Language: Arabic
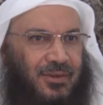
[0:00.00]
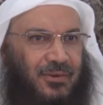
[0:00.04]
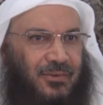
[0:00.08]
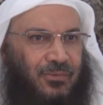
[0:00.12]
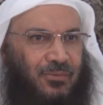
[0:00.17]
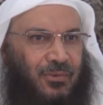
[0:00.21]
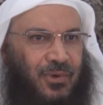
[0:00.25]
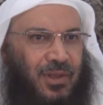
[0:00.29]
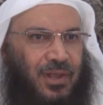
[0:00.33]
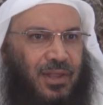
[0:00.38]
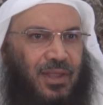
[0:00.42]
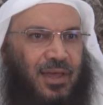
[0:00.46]

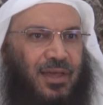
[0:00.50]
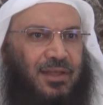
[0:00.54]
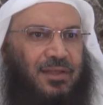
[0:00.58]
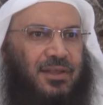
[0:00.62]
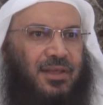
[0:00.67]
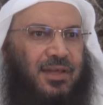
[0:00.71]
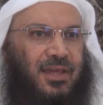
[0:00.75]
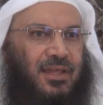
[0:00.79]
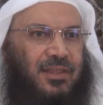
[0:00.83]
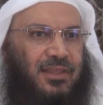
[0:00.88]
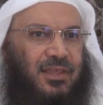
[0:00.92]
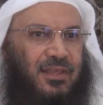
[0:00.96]
والله ان
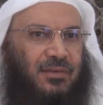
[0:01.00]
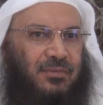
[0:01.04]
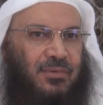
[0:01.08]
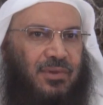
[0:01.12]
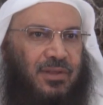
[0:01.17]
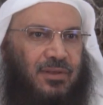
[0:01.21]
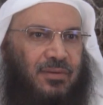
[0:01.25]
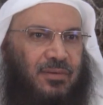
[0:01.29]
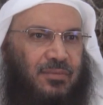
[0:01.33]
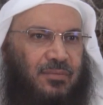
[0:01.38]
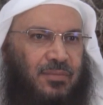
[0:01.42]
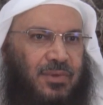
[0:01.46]
كثير
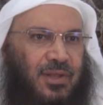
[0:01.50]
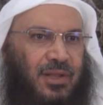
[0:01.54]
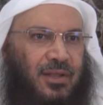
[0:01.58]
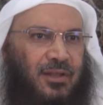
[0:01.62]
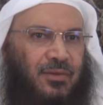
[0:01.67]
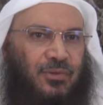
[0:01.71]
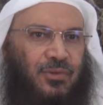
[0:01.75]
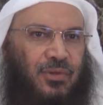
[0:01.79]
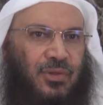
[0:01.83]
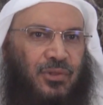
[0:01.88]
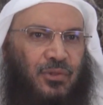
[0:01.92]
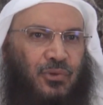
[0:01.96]
من من
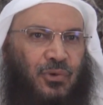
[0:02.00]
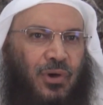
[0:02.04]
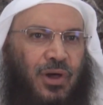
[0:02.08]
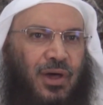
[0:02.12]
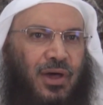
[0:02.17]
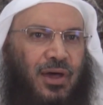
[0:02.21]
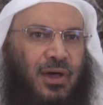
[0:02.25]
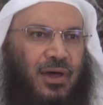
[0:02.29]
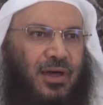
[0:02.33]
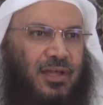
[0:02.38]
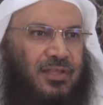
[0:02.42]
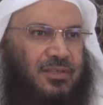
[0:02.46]

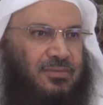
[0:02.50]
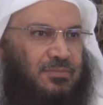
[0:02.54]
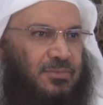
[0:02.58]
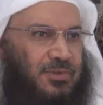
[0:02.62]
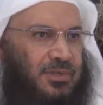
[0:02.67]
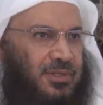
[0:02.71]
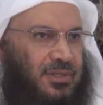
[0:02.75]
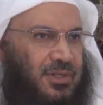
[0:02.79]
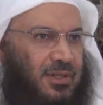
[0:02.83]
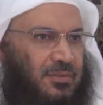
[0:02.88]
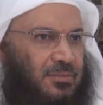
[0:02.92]
الدعاة من